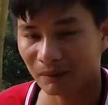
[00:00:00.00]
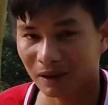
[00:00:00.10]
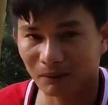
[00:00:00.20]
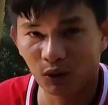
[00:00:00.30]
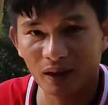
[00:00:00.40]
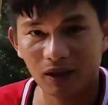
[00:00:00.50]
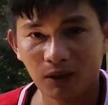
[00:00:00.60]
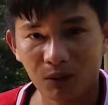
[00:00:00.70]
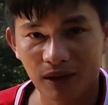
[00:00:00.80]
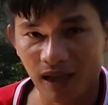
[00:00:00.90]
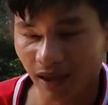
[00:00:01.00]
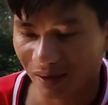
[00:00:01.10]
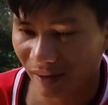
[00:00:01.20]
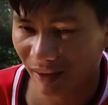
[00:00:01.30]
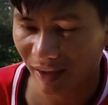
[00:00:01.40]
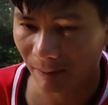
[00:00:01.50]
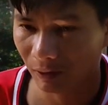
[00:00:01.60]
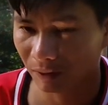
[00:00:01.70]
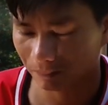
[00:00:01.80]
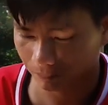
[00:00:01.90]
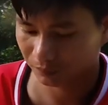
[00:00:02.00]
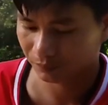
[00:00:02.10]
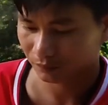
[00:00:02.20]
đặc biệt bốn cái giống bông trang này rất là đẹp luôn